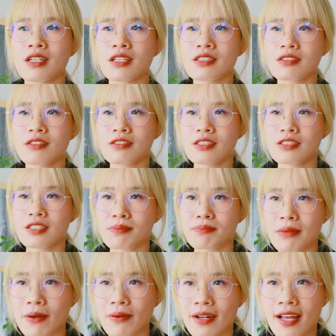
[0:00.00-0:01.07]
thế giới thì rất
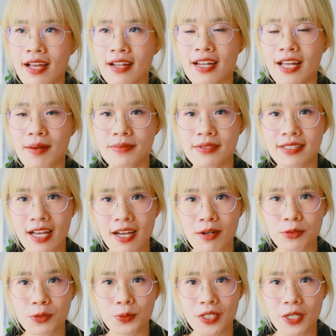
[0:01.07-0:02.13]
bao la làm
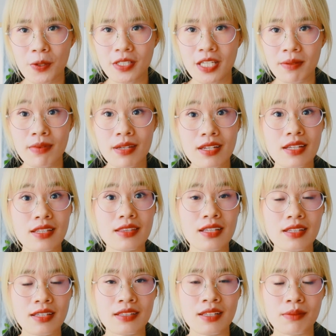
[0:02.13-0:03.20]
sao chúng ta có thể biết hết
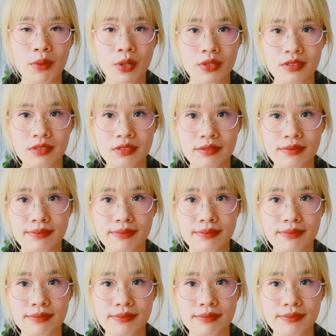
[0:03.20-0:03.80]
tất tần tật mọi thứ